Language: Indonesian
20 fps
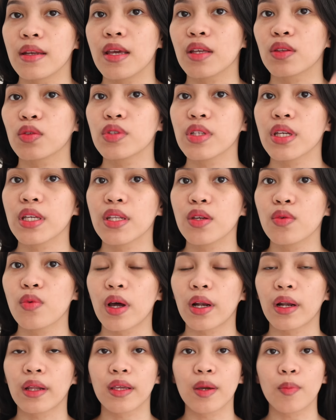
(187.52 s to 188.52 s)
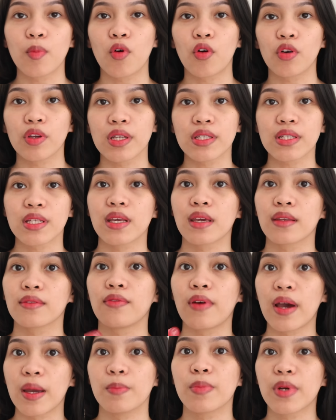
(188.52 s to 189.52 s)
dia tuh jadi warnanya pokoknya sedikit
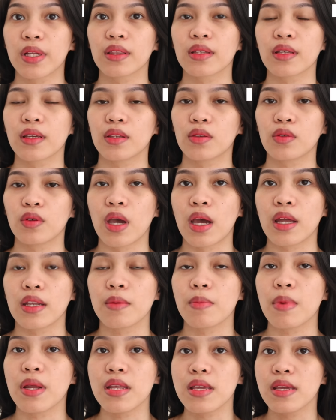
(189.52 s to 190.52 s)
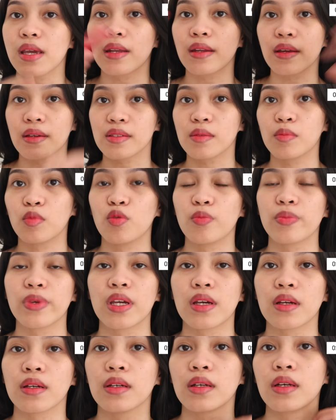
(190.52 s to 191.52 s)
vibrant gitu ya dibandingkan yang
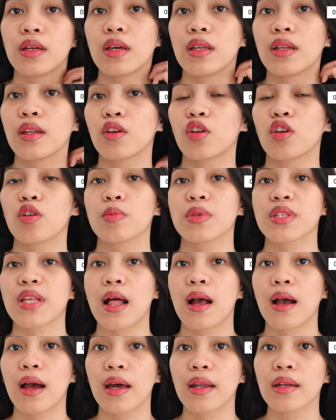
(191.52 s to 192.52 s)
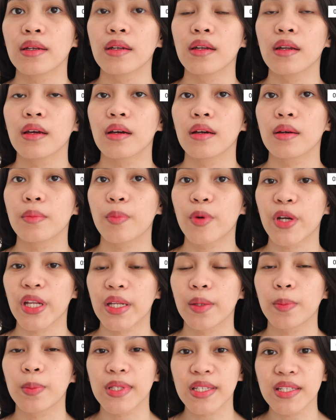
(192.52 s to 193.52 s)
sebelumnya ini kalau misalkan
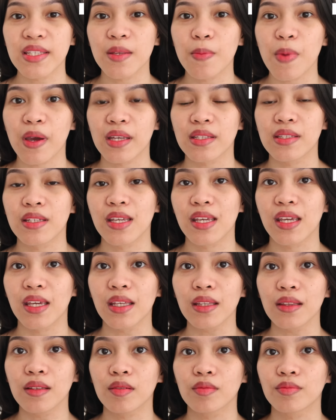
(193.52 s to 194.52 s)
pretty please dipakai sedikit